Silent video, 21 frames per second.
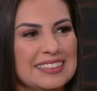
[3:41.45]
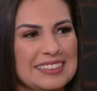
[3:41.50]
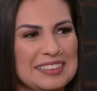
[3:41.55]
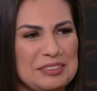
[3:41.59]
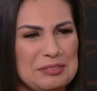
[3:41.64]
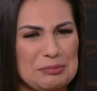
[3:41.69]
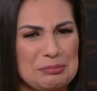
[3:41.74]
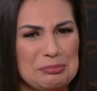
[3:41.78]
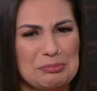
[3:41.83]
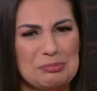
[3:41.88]

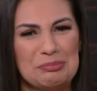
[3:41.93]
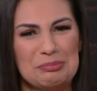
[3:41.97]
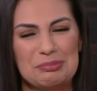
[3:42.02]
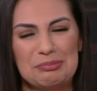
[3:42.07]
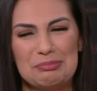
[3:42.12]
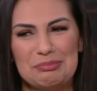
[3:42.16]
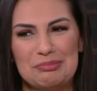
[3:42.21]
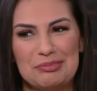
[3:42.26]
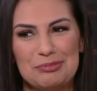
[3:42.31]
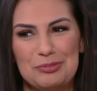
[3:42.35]

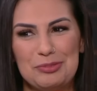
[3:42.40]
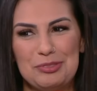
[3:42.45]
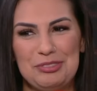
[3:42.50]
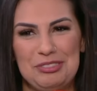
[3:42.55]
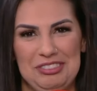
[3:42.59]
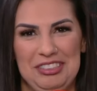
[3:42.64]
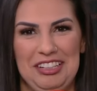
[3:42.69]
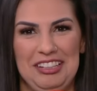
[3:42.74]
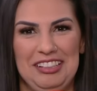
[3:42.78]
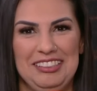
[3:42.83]
Não
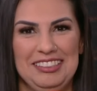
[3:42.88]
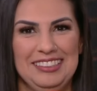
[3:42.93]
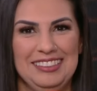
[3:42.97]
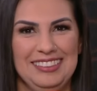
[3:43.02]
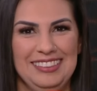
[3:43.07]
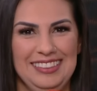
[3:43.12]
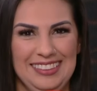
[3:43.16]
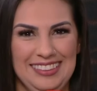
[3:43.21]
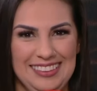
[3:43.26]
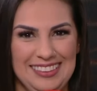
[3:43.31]

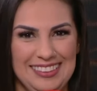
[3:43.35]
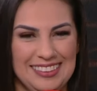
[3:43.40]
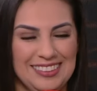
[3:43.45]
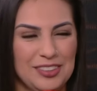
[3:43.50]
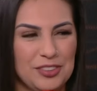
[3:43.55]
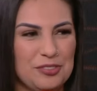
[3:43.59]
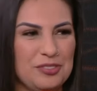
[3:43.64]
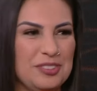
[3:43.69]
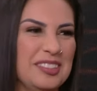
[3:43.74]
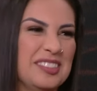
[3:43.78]
sei.
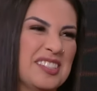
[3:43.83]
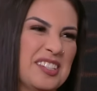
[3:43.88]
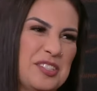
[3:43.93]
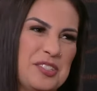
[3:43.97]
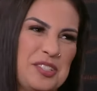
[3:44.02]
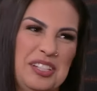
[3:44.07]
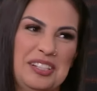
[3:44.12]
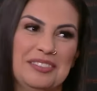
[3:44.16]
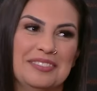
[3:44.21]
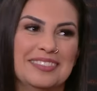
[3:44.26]
Difícil,
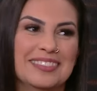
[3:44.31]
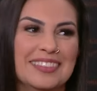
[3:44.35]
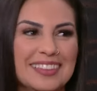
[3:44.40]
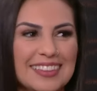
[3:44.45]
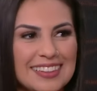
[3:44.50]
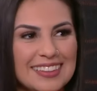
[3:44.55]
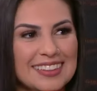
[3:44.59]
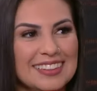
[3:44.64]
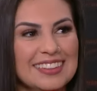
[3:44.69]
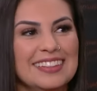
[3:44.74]
acho que não.
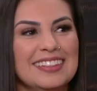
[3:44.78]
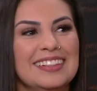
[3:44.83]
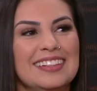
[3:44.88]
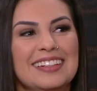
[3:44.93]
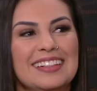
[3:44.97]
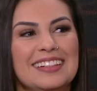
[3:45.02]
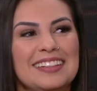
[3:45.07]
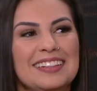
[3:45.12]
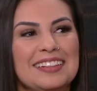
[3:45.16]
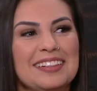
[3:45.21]

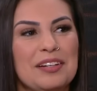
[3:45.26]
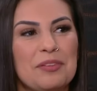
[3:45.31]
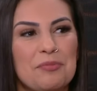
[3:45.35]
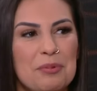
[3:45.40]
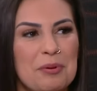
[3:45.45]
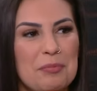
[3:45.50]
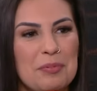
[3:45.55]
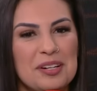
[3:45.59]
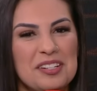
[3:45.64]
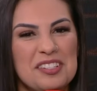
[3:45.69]
Não? Não
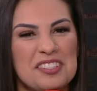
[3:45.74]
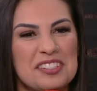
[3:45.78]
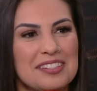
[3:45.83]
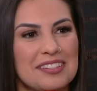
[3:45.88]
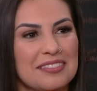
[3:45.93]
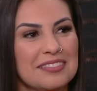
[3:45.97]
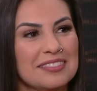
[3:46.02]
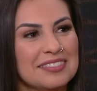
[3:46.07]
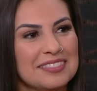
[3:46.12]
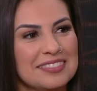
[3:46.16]
para aprendiz,
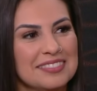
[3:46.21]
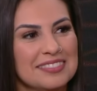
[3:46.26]
não.